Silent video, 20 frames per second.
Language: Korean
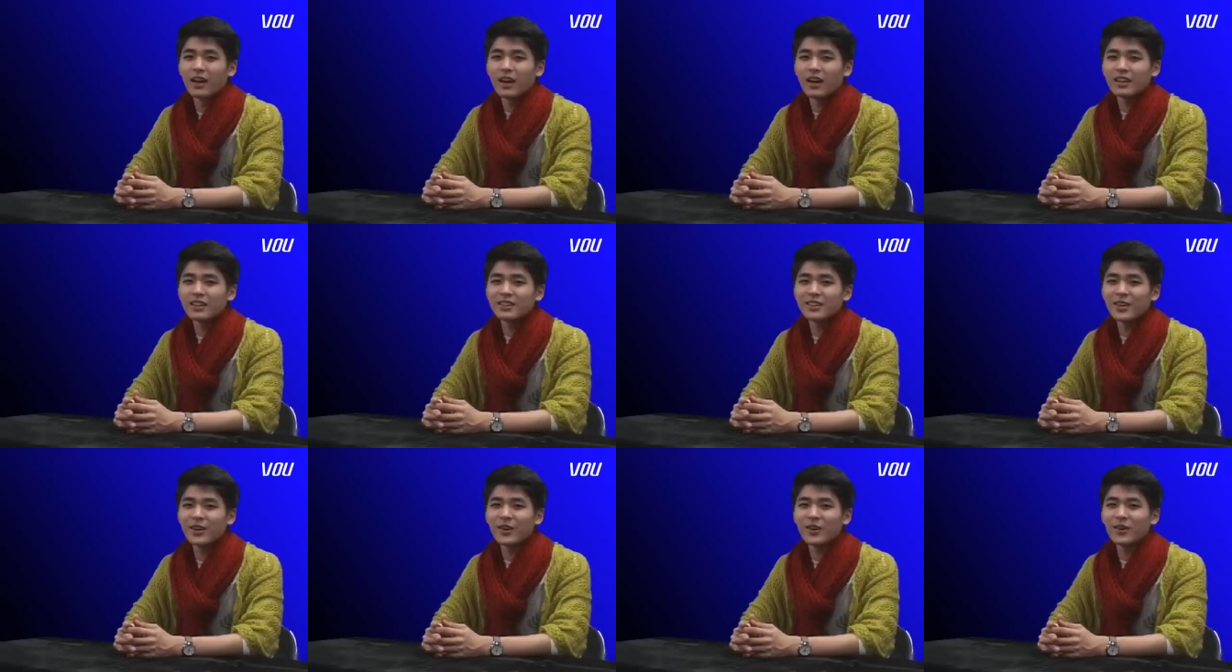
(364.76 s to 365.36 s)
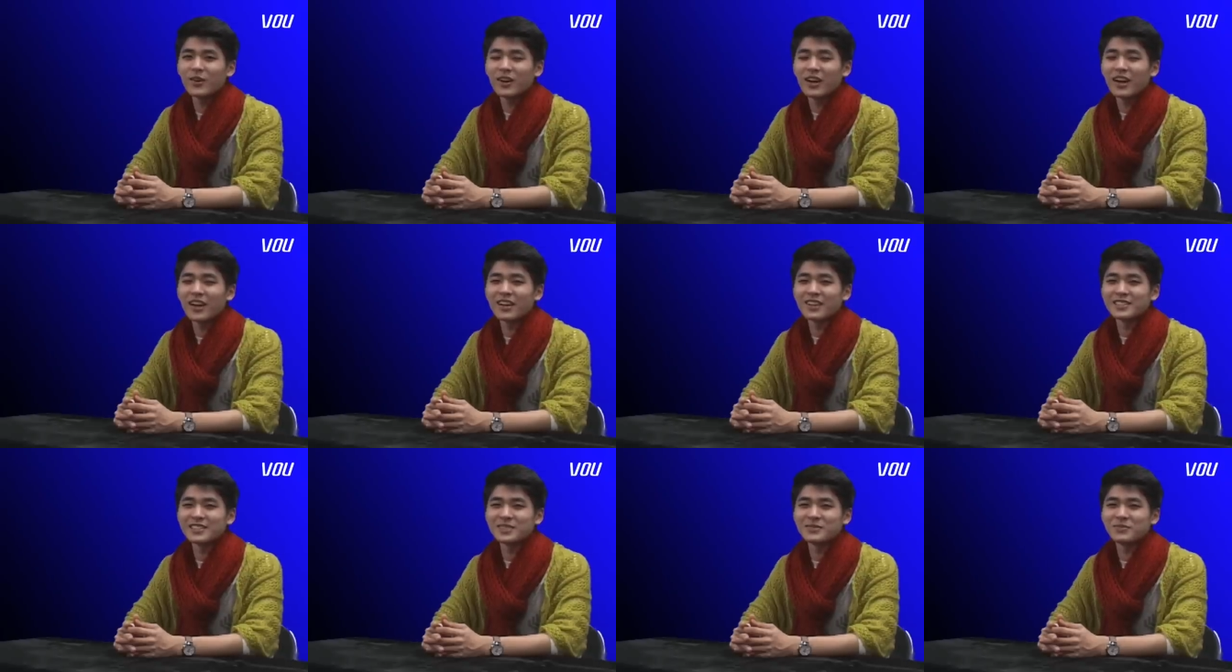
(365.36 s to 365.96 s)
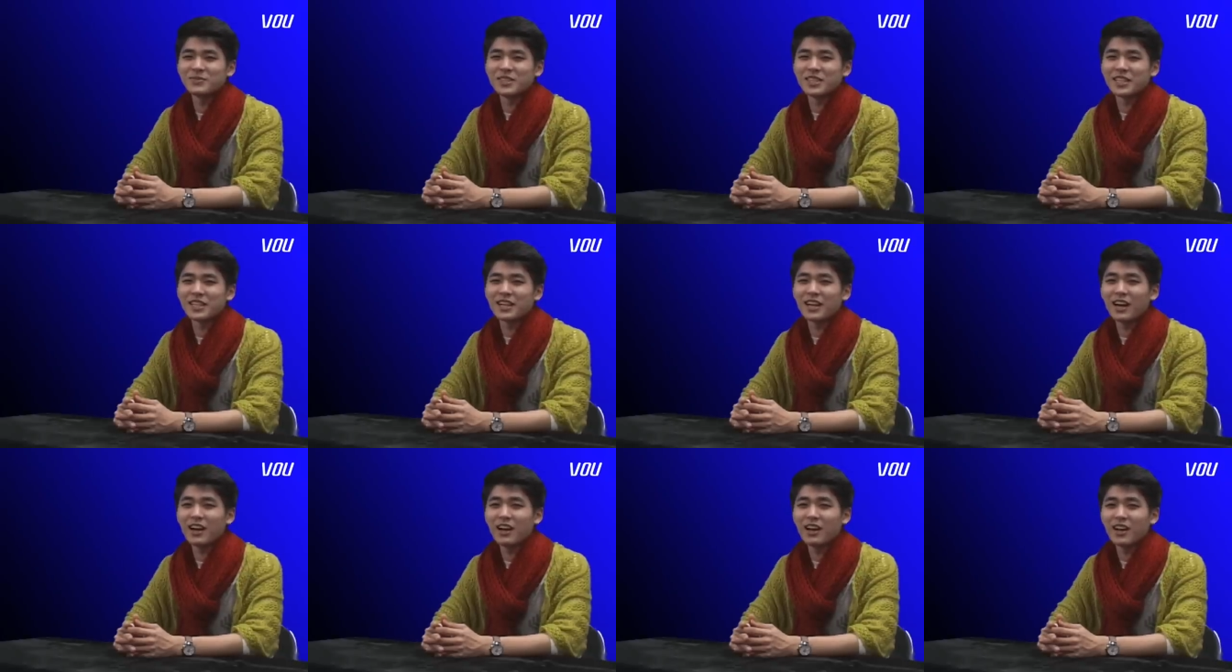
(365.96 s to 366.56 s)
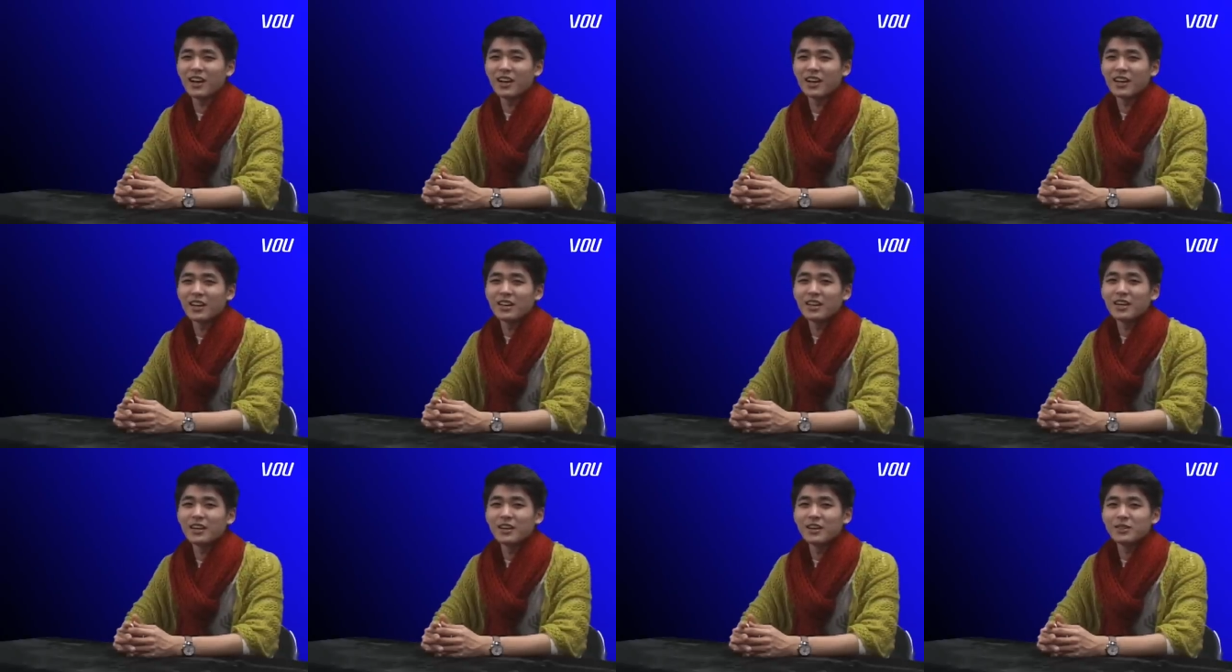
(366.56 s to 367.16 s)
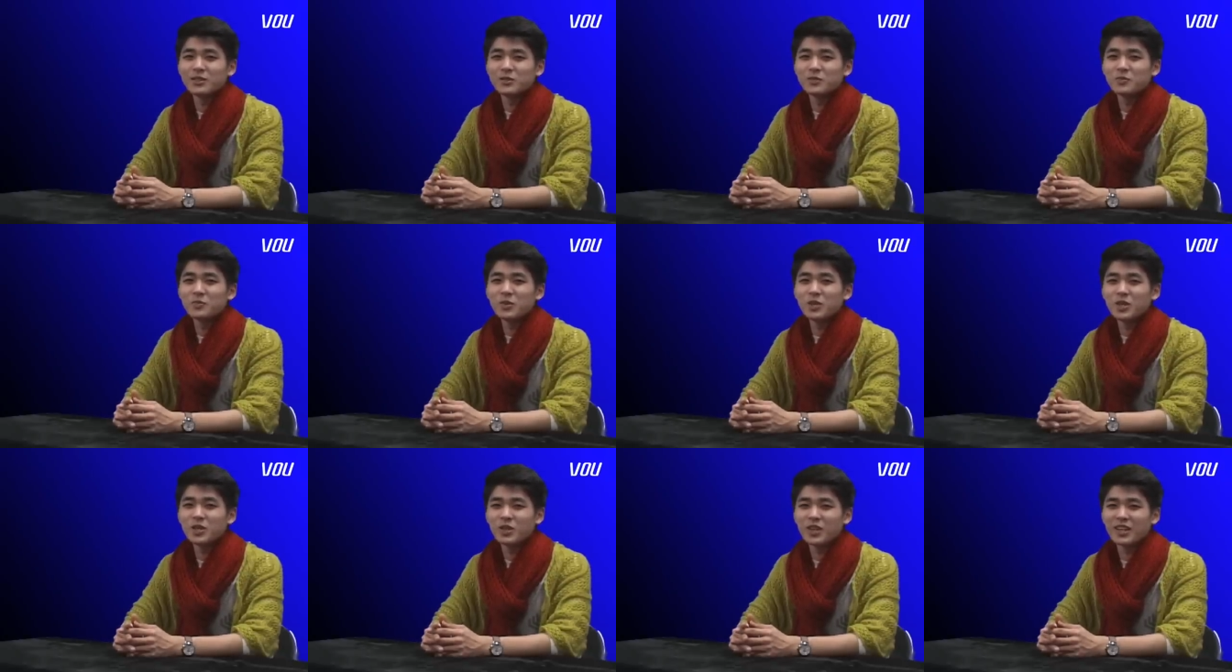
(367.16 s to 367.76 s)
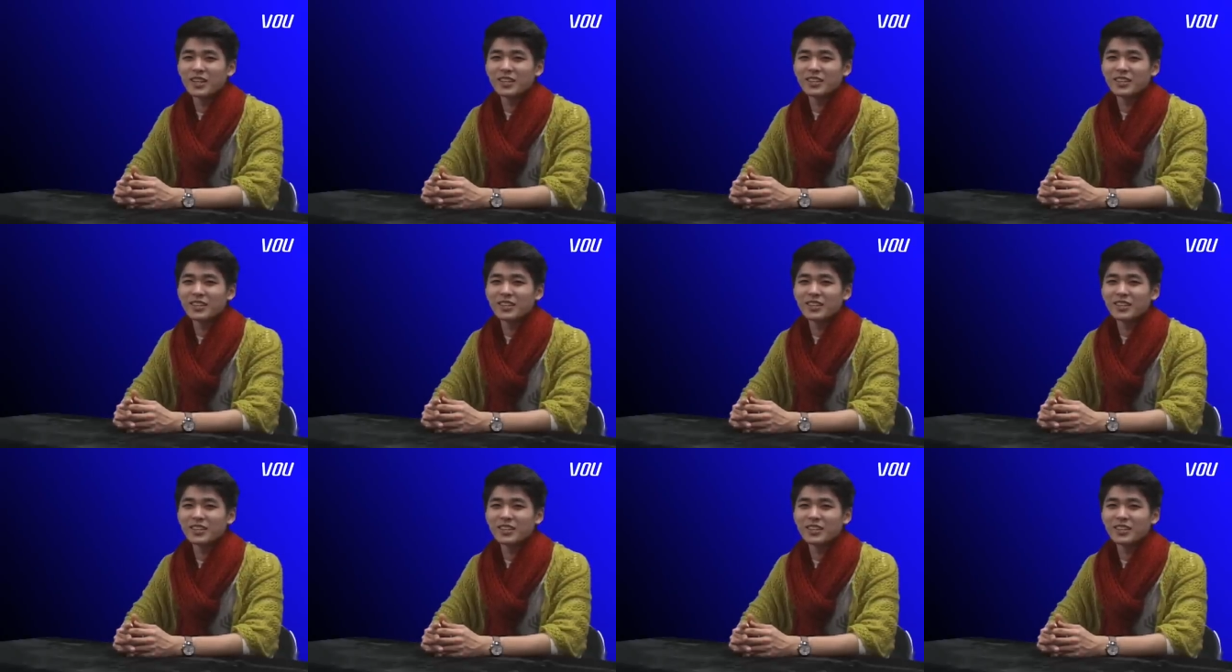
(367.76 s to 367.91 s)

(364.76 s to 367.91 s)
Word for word: 상대는 다카키 마사오. 아니 바꾸고.